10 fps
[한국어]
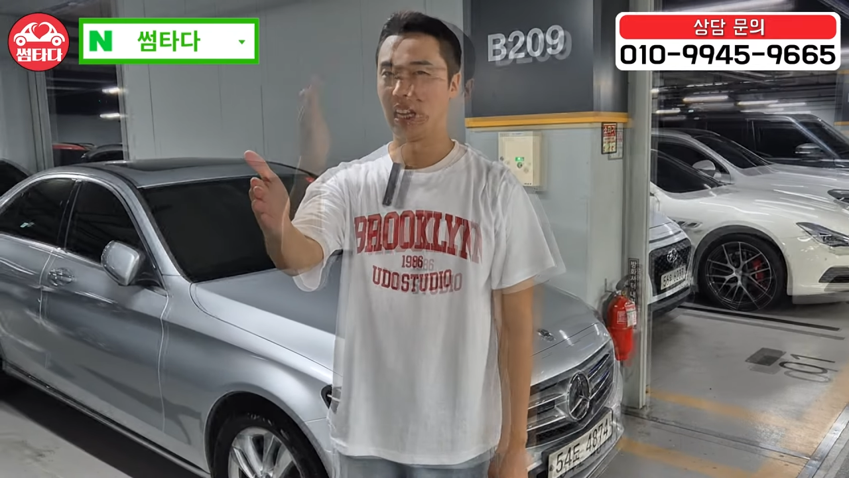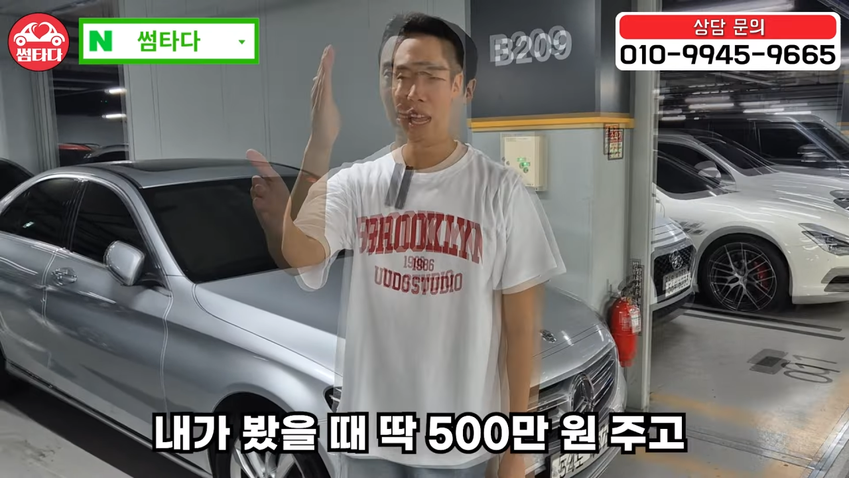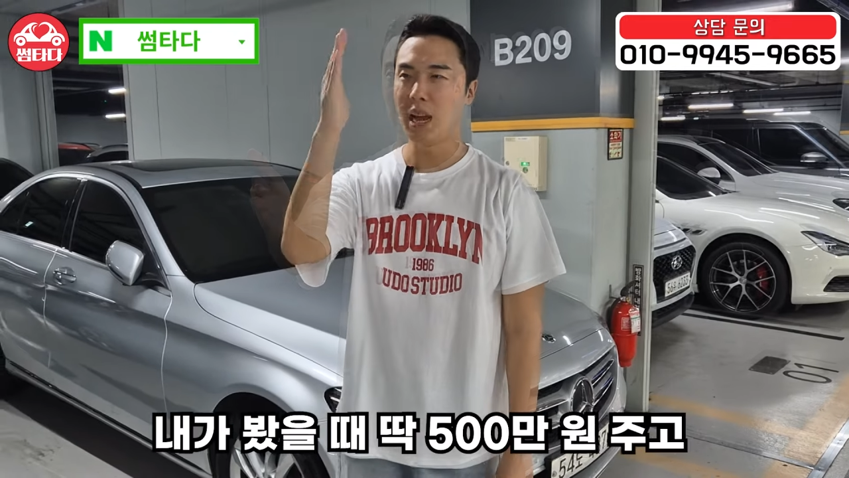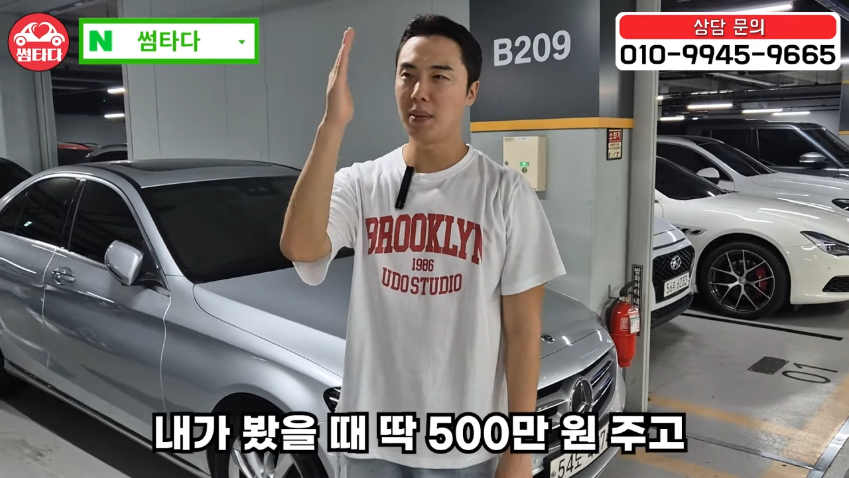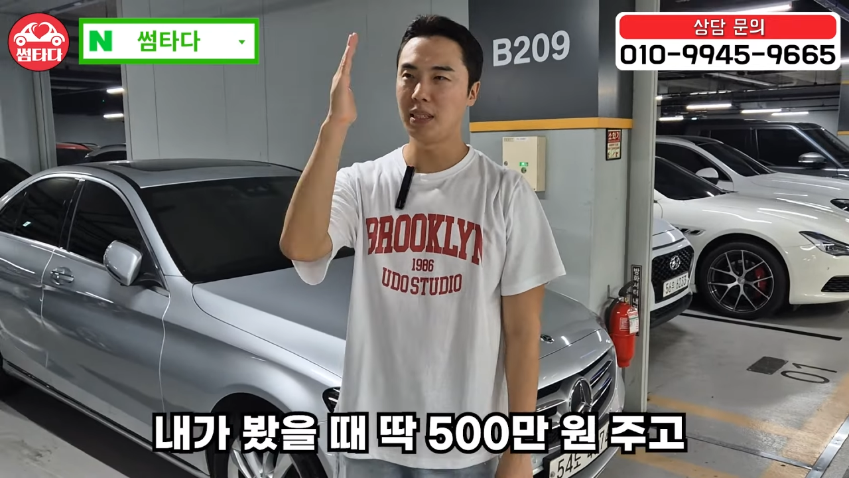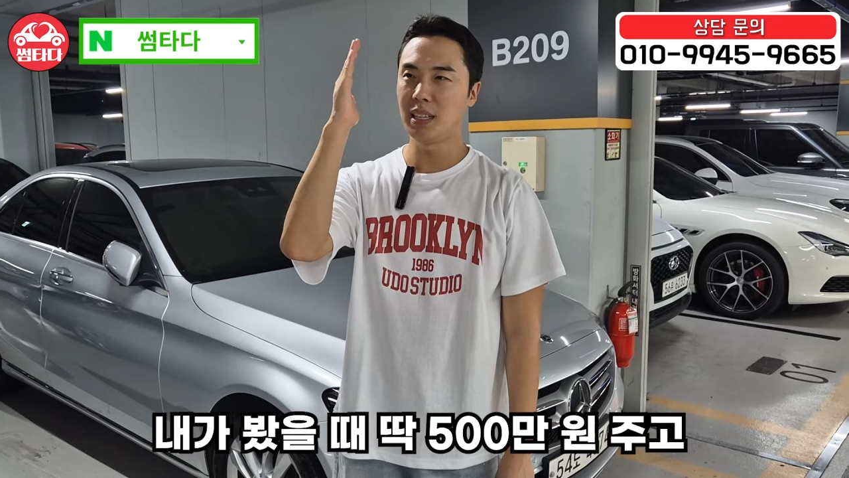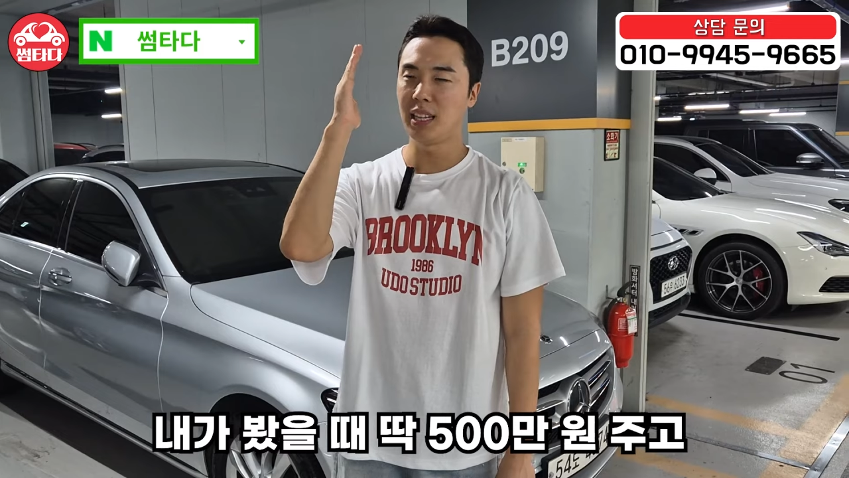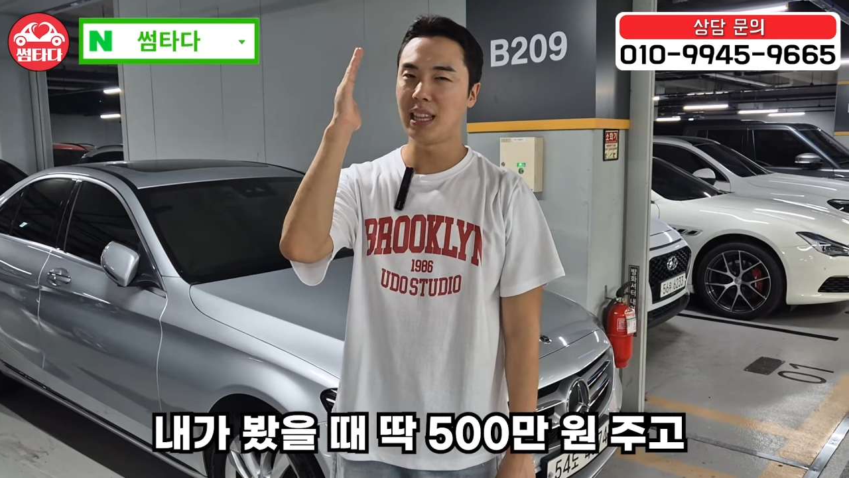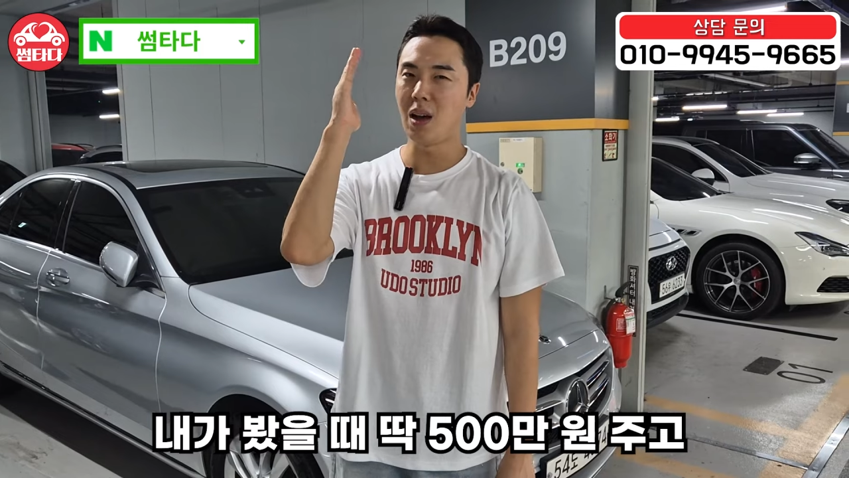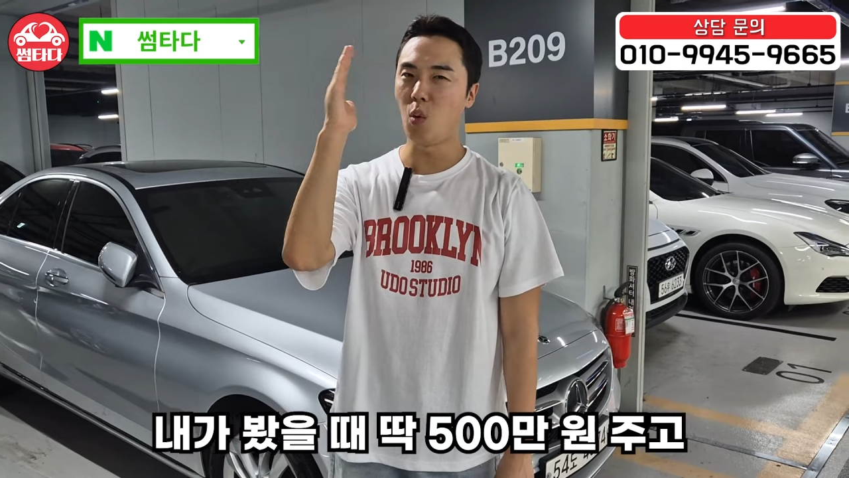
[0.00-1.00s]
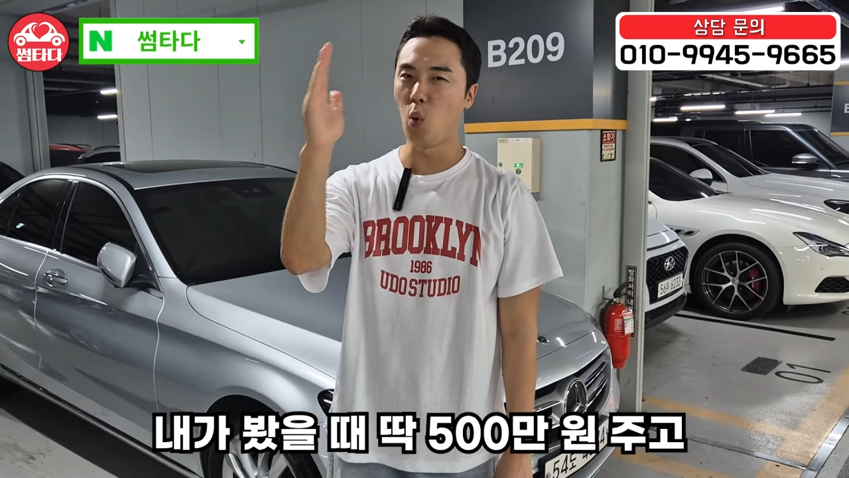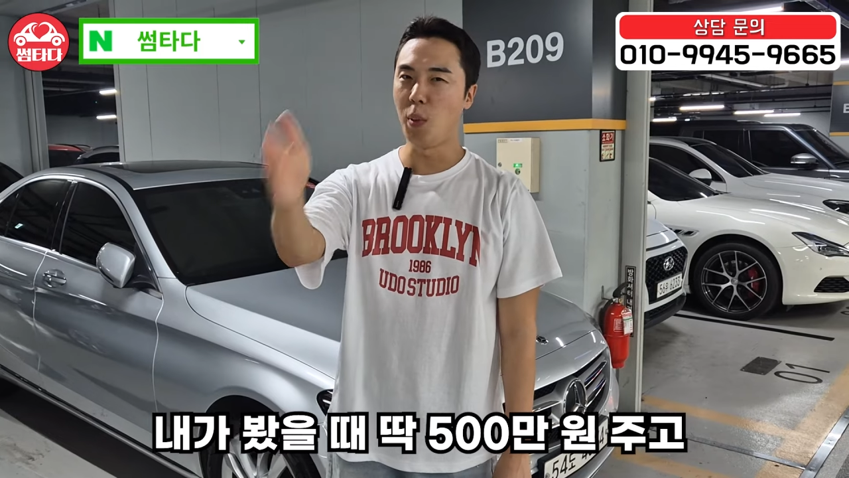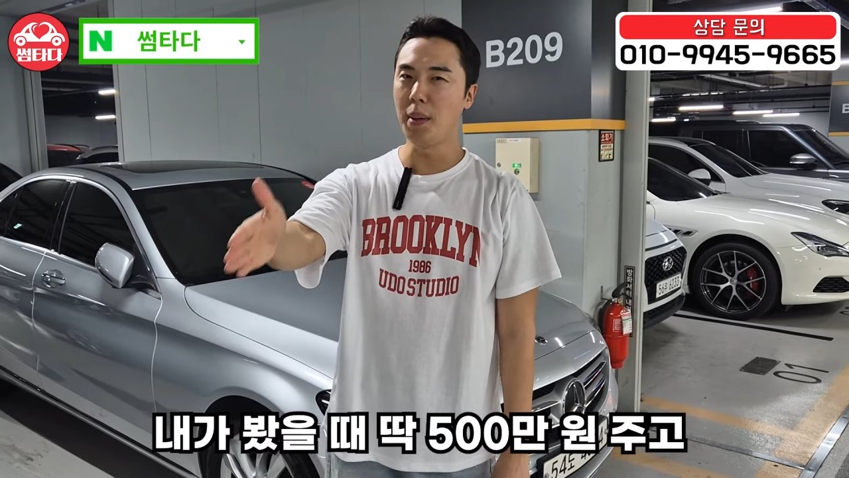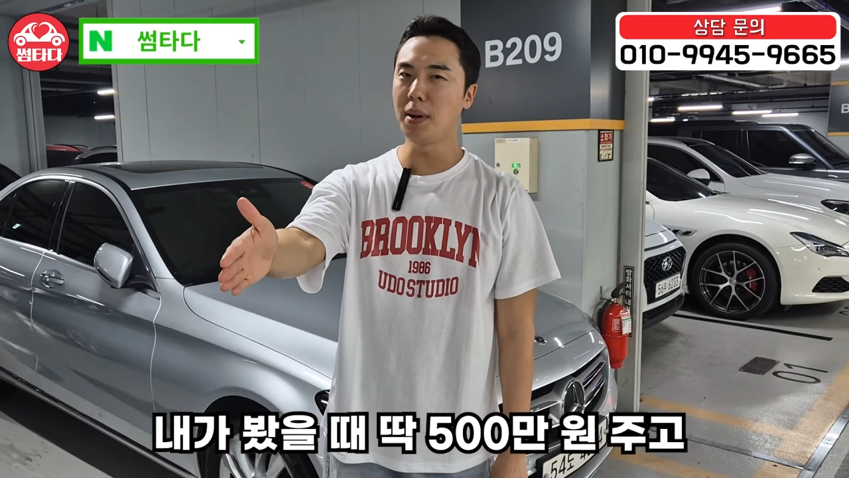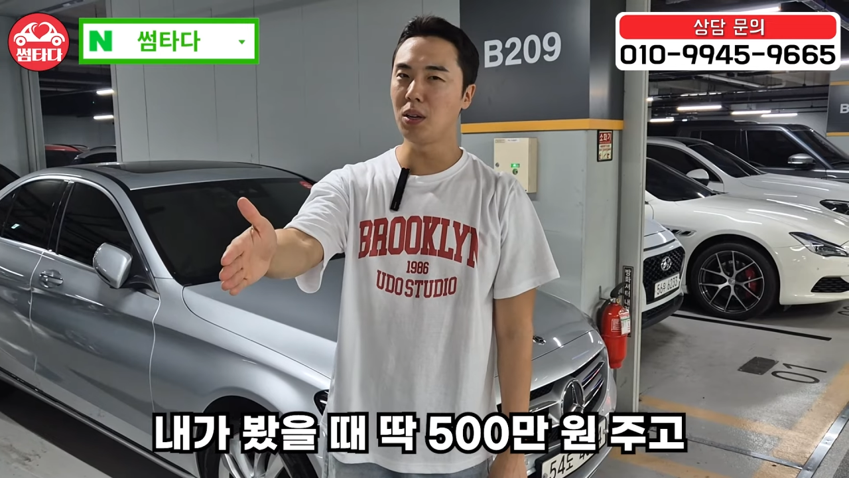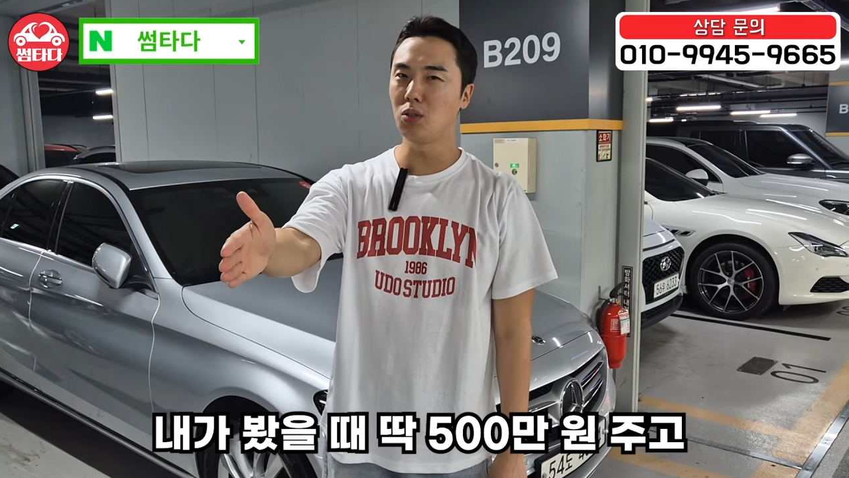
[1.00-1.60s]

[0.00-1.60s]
내가 봤을 때 딱 500만